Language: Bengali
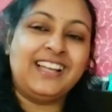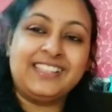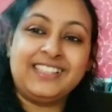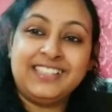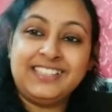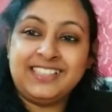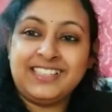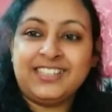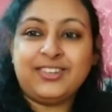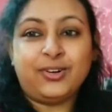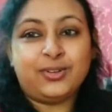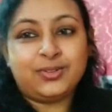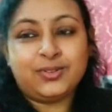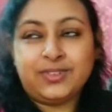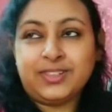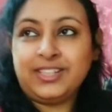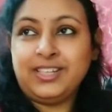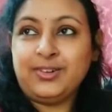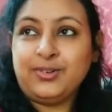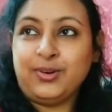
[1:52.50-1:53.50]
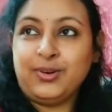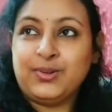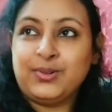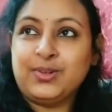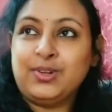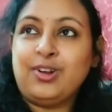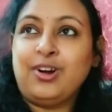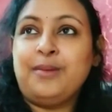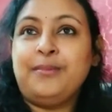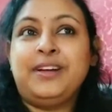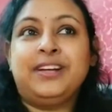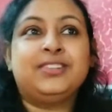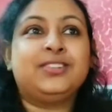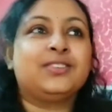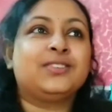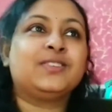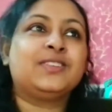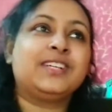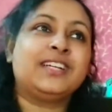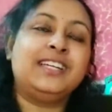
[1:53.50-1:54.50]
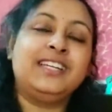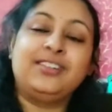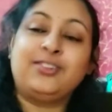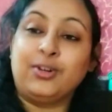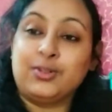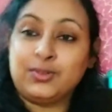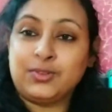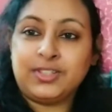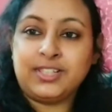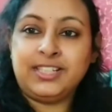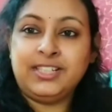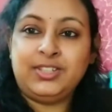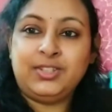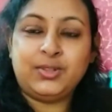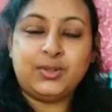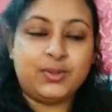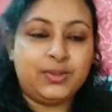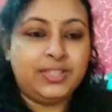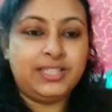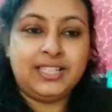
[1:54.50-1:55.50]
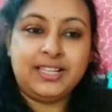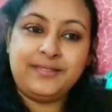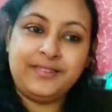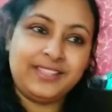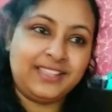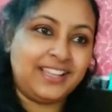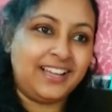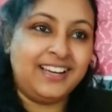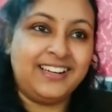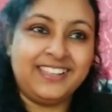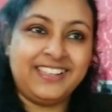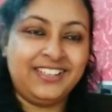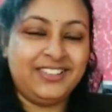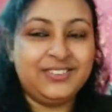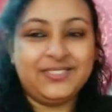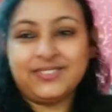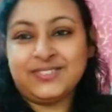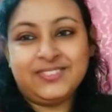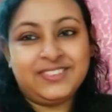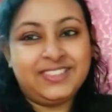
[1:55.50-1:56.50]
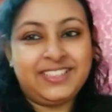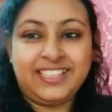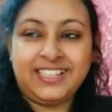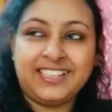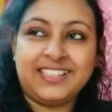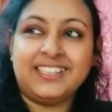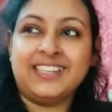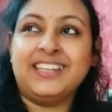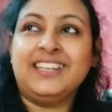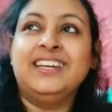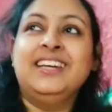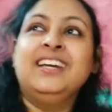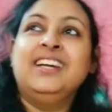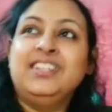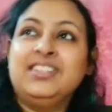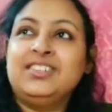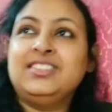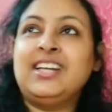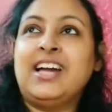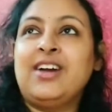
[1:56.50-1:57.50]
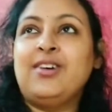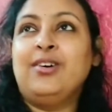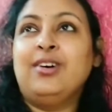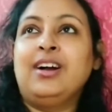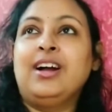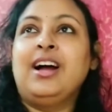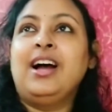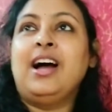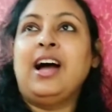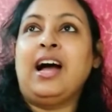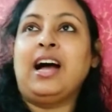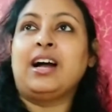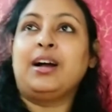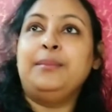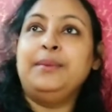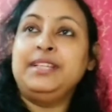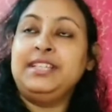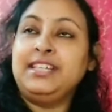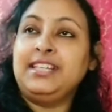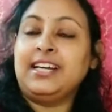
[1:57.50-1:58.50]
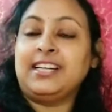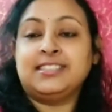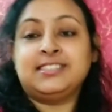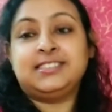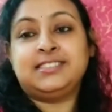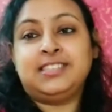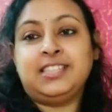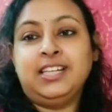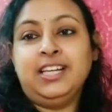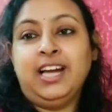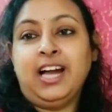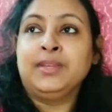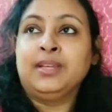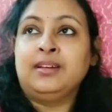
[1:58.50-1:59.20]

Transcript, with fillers: তাতে যে কতটা কি কন্ট্রোল হবে আর যতটা কতটা কি ছড়িয়ে যাবে তার কিন্তু কোনো ঠিক নেই তো যাই হোক আগামী দিন আসছে